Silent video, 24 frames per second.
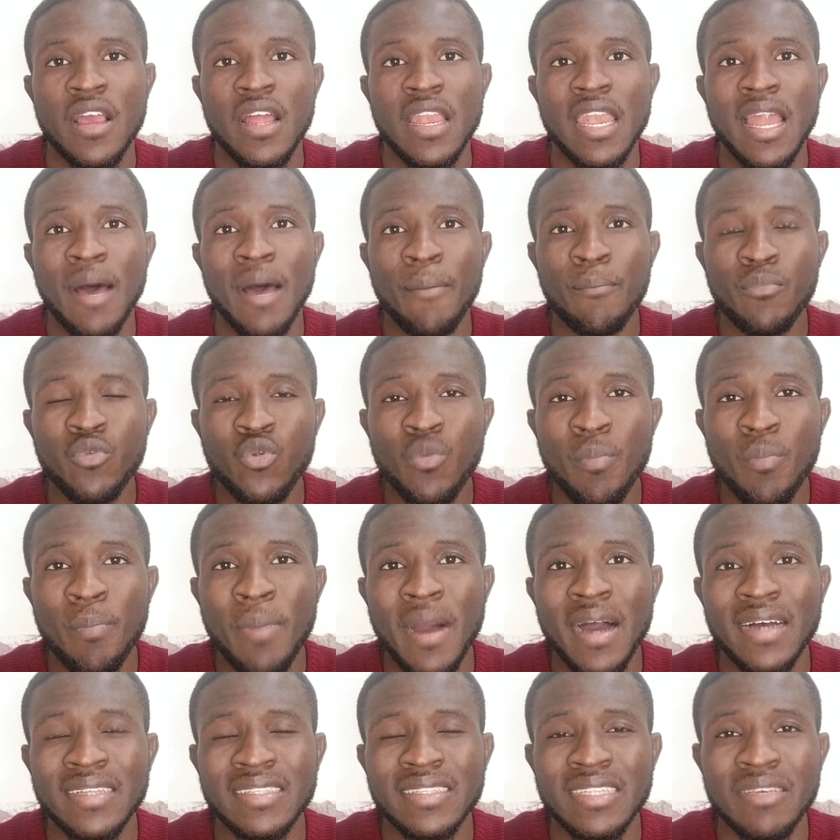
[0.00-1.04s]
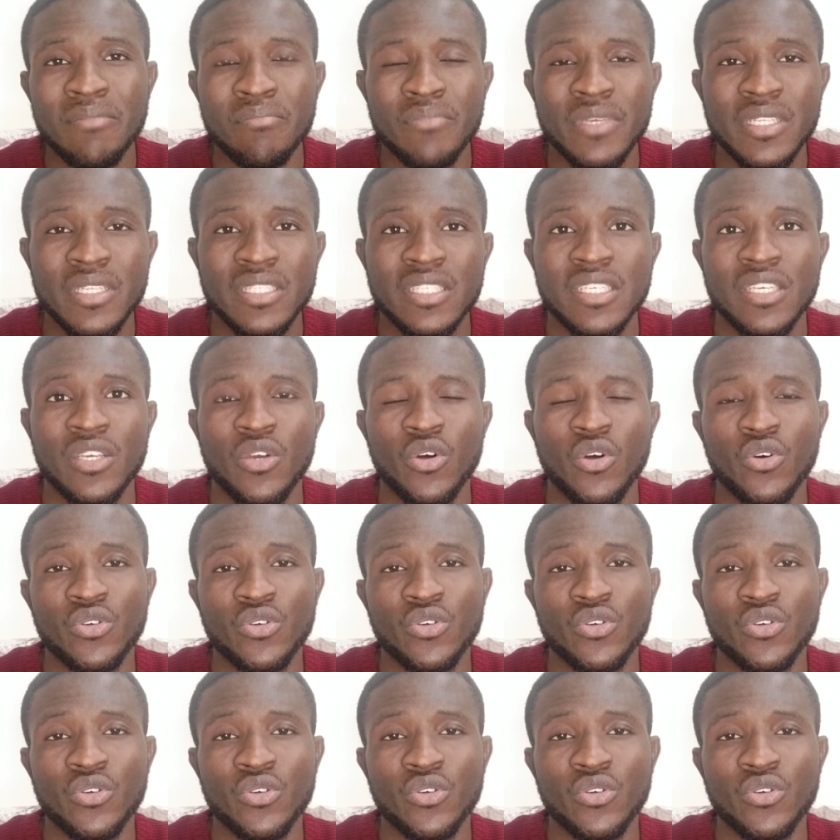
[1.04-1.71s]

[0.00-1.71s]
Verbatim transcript: la plupart des métiers